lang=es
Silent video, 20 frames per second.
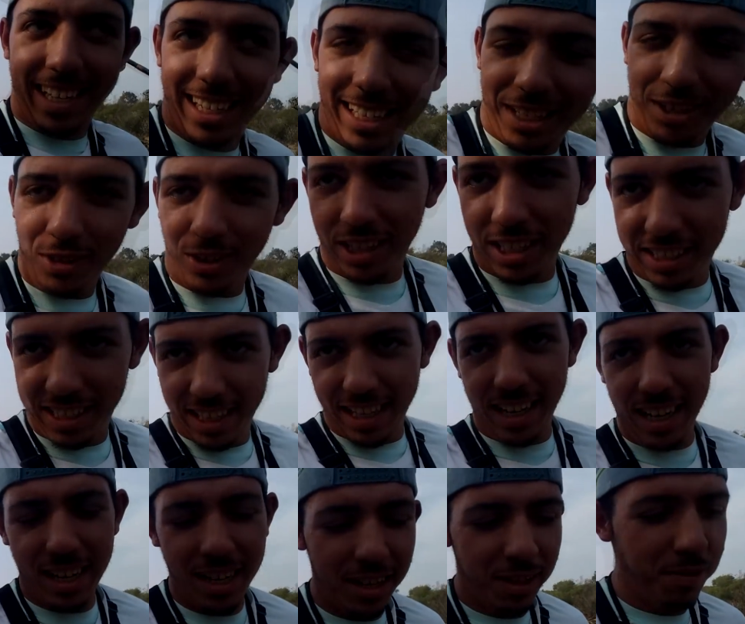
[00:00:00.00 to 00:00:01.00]
Que no
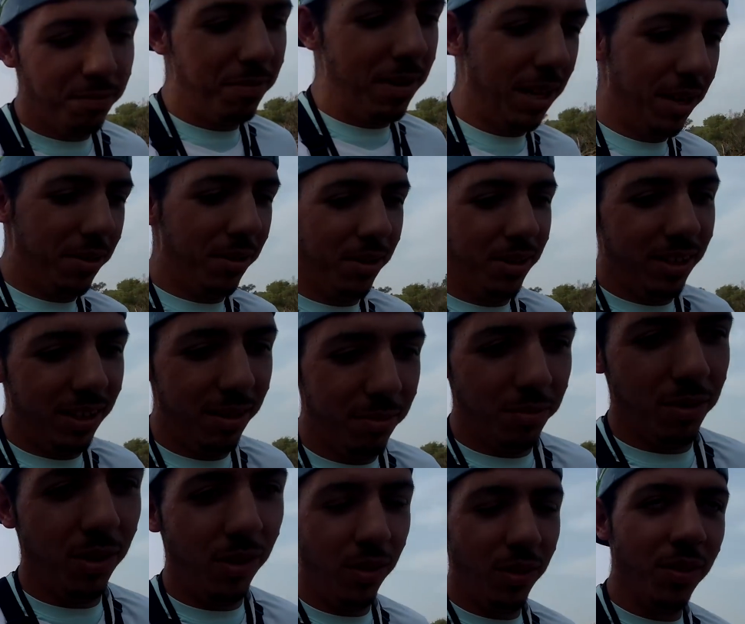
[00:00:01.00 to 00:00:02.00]
quisiera, pero ni
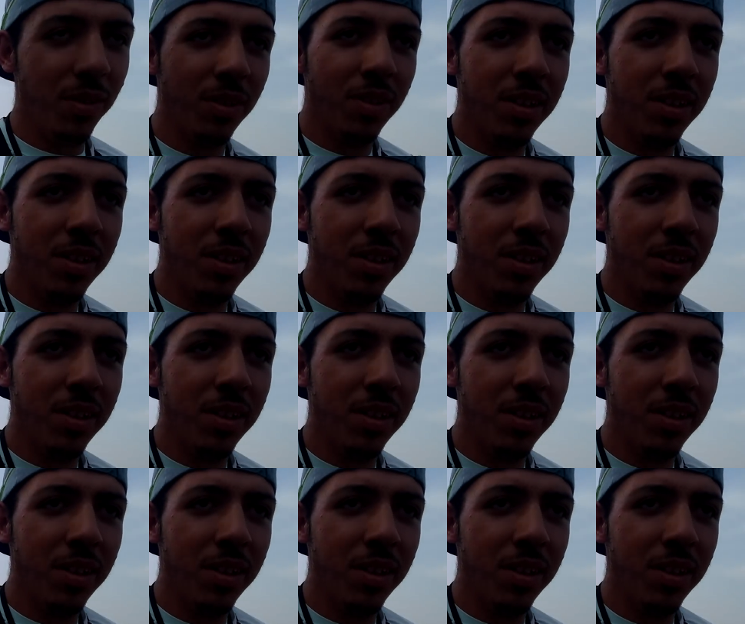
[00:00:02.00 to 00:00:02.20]
modo.